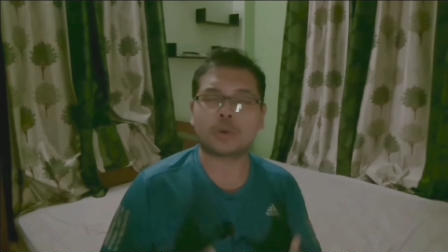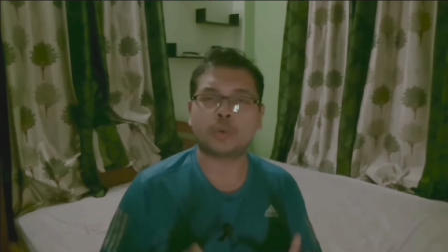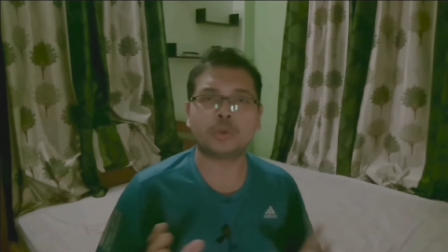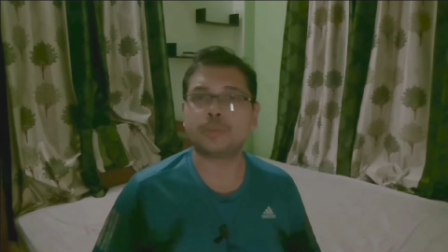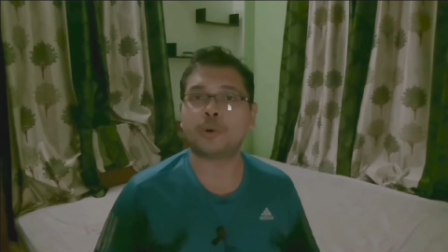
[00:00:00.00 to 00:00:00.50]
और
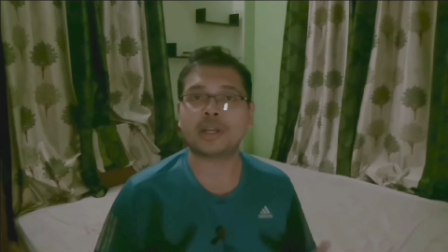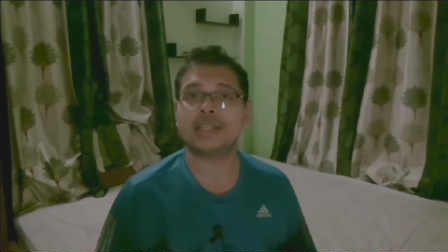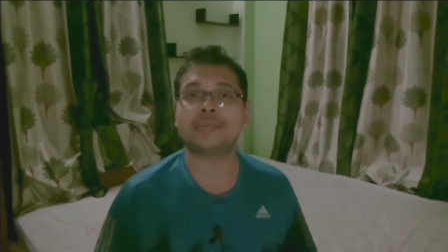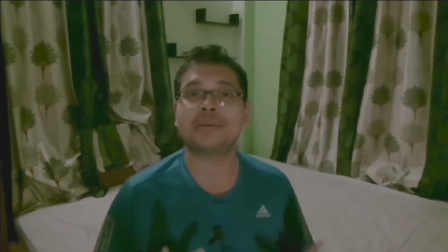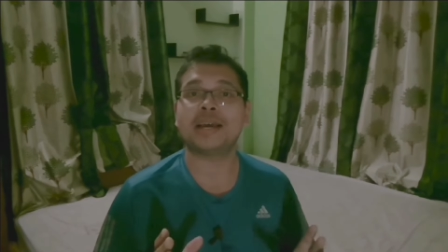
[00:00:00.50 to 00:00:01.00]
कुछ
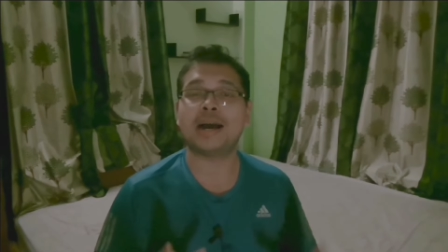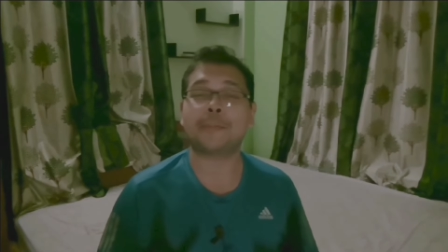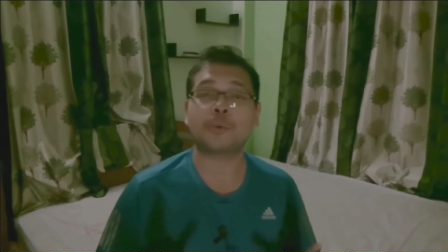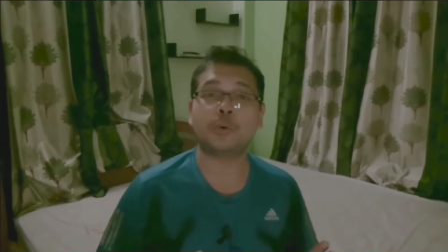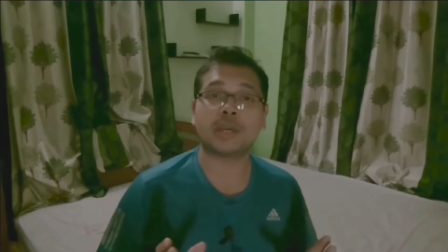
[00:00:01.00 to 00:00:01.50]
मॉडल्स में
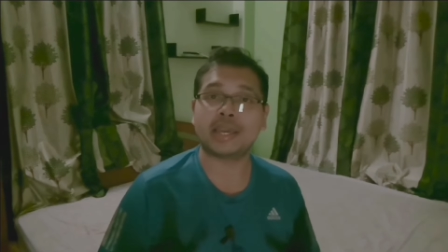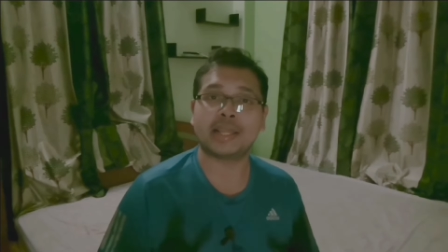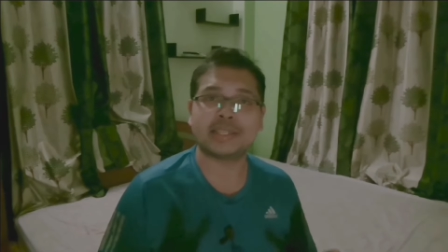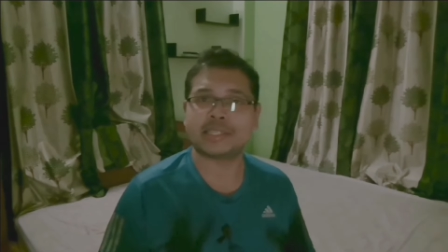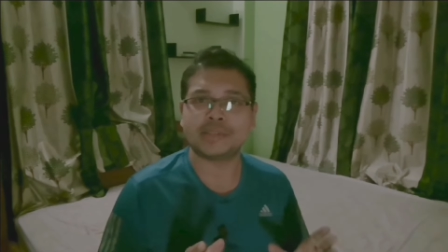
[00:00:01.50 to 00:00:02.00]
आपको
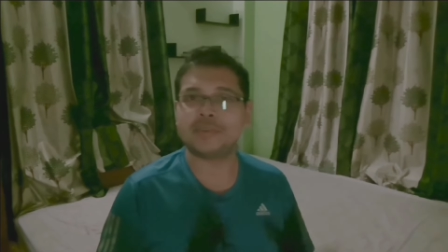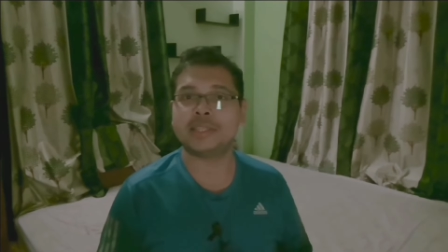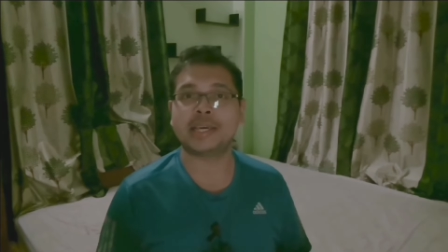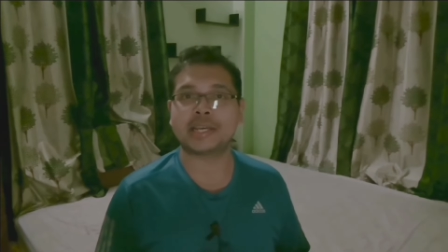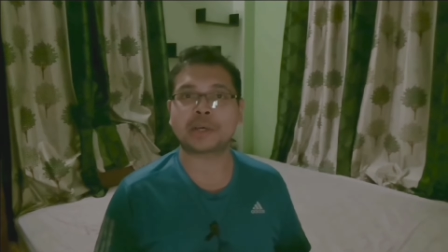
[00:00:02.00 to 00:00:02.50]
ए भी
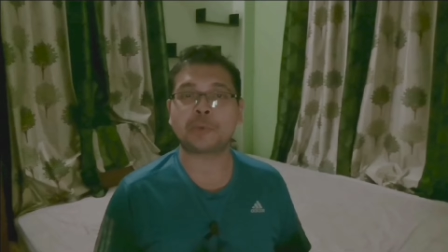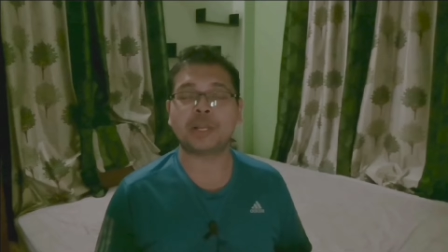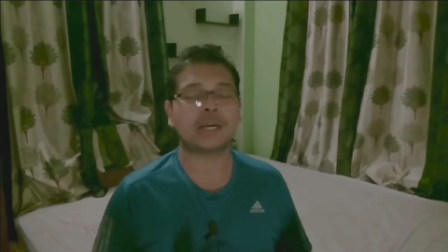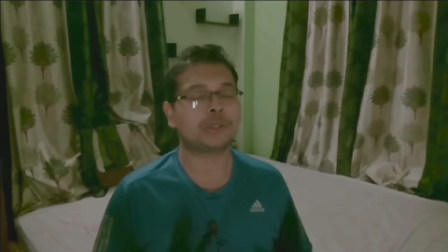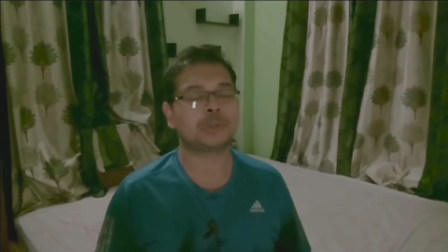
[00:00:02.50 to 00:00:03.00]
देखने को
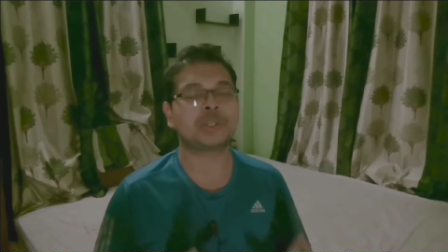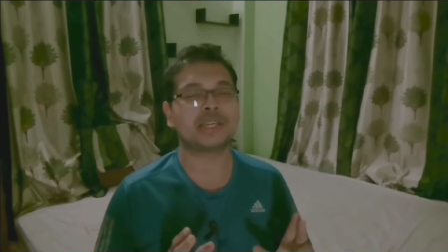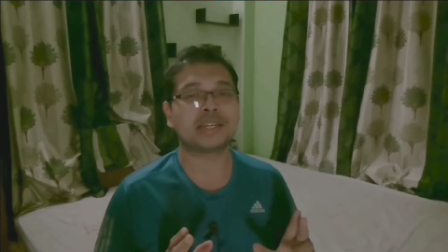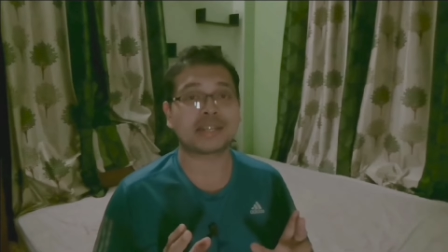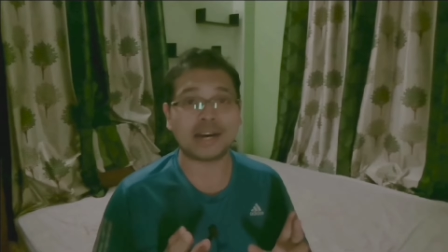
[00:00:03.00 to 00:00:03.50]
मिलेगा जो
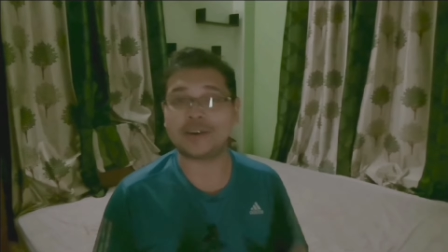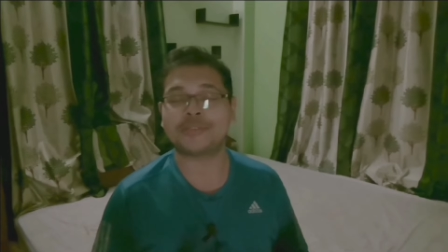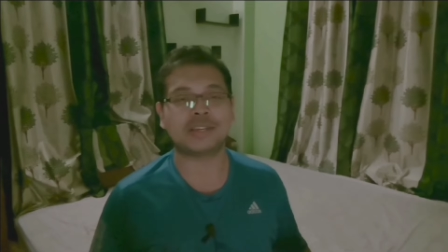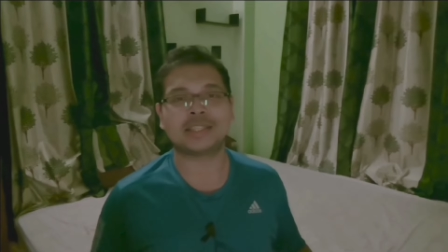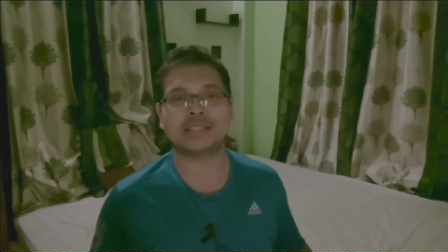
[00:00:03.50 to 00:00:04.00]
कि
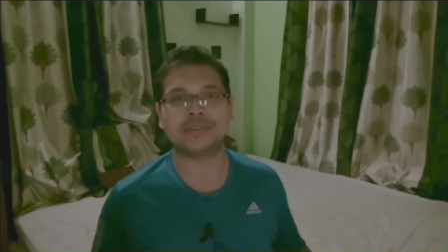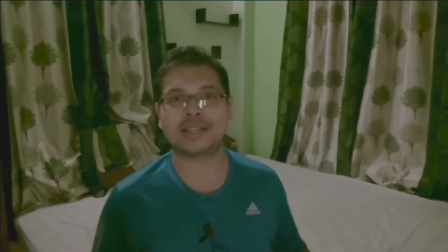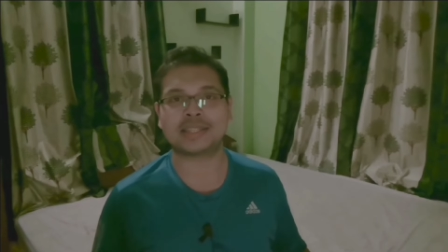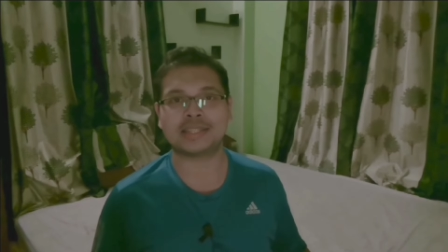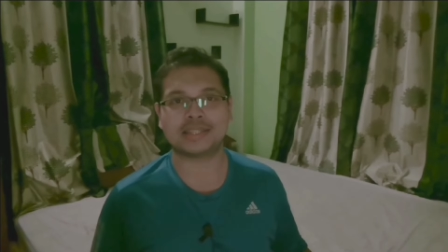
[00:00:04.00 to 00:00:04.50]
काफ़ी अच्छी
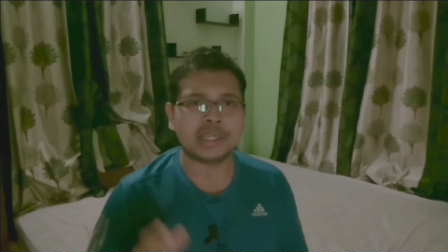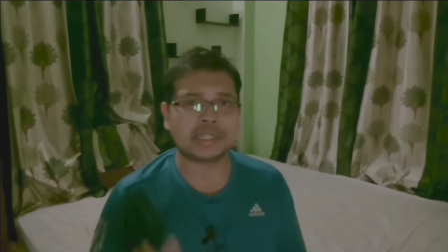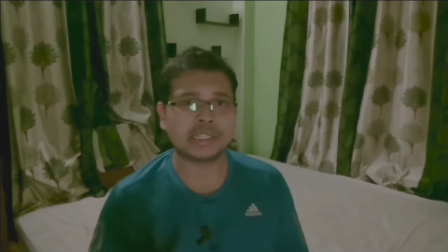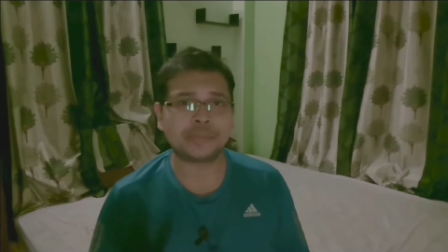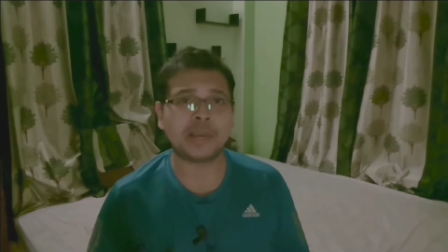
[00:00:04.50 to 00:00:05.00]
बात है
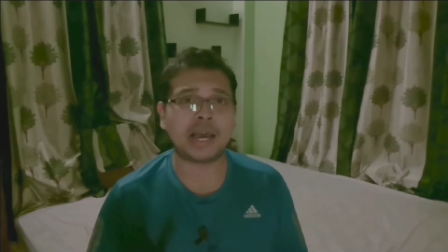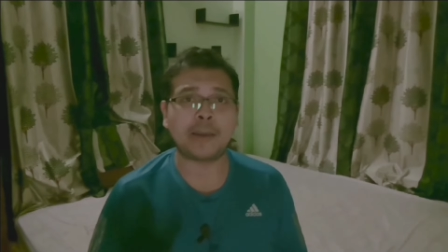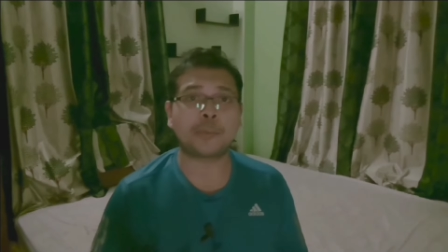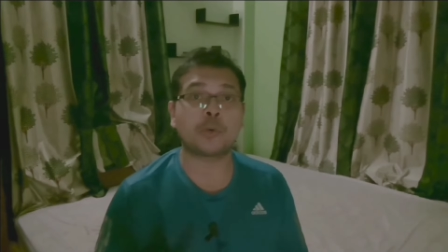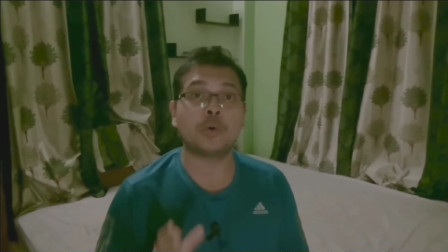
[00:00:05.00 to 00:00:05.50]
इस लिस्ट में
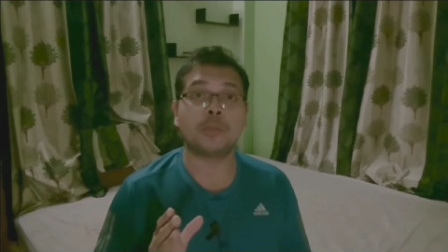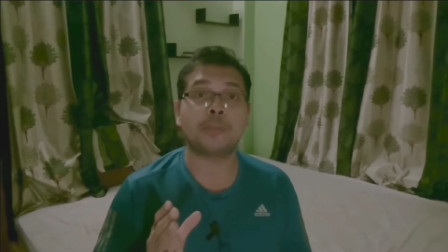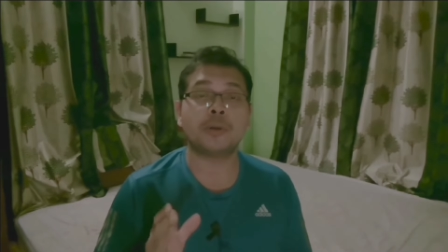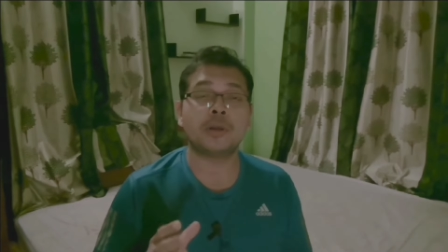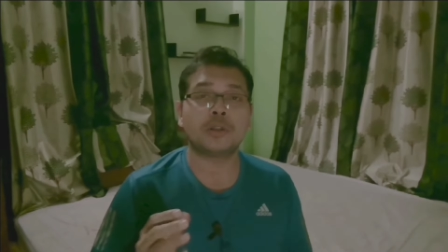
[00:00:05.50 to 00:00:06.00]
आपको
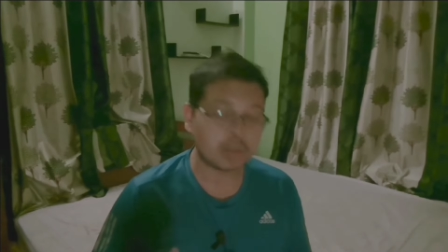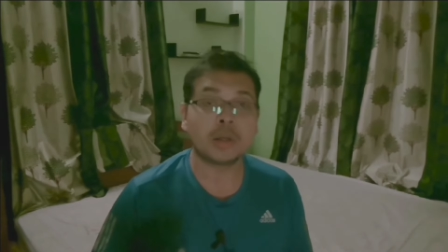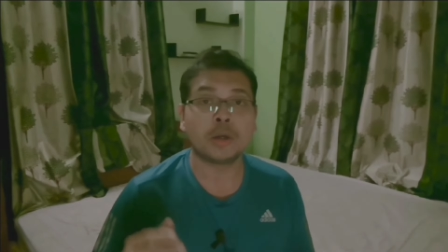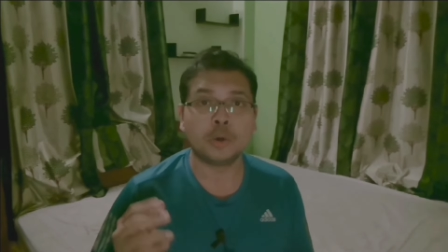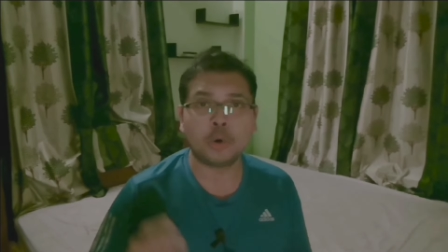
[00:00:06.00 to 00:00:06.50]

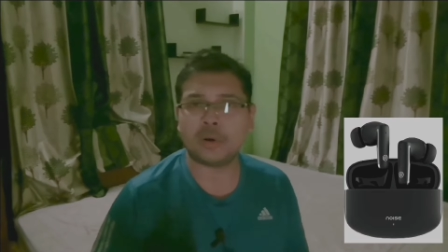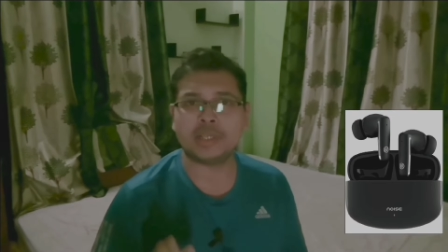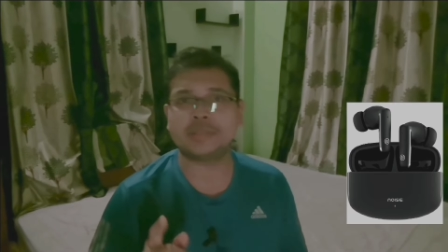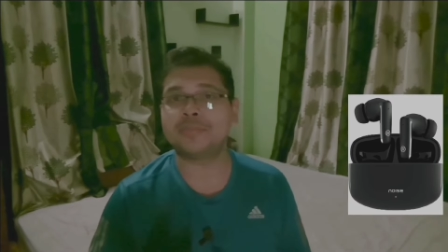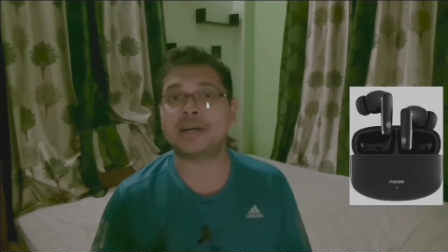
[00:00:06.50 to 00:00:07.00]
फोर
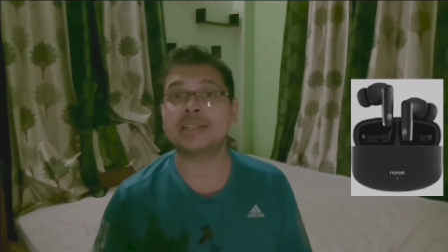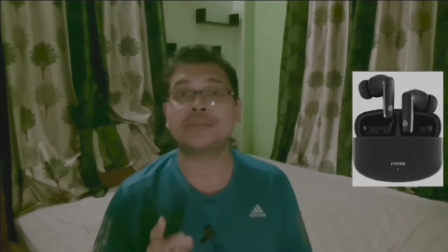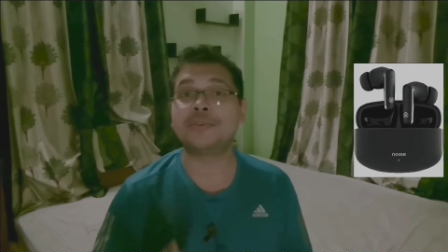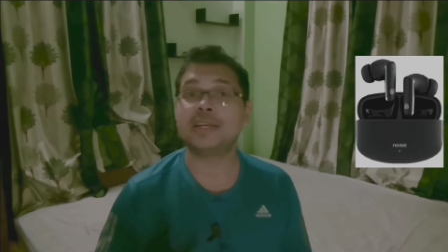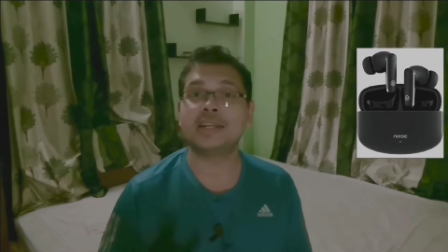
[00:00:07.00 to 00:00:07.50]

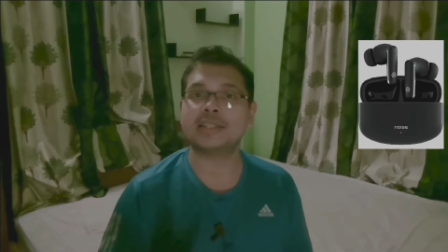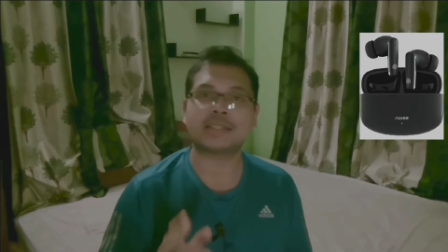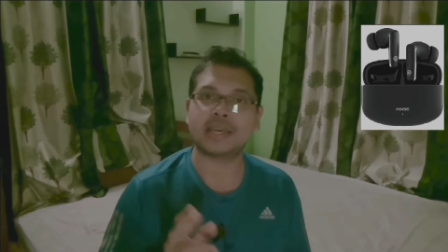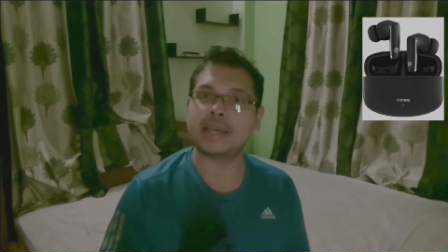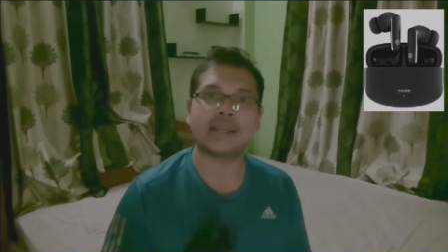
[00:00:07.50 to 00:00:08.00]
वन
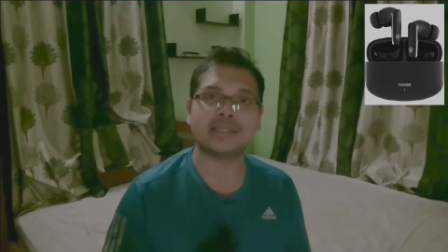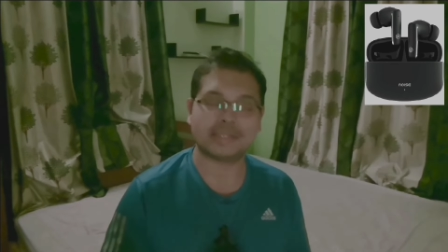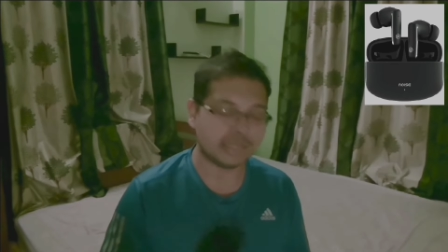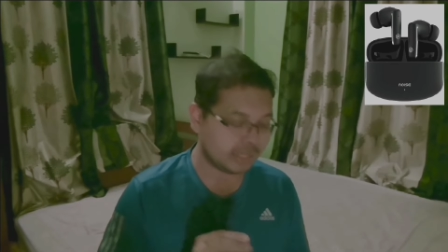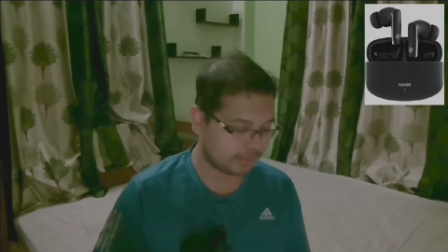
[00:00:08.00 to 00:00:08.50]
ए एन
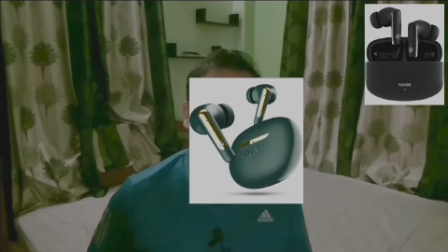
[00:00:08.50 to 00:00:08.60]
सी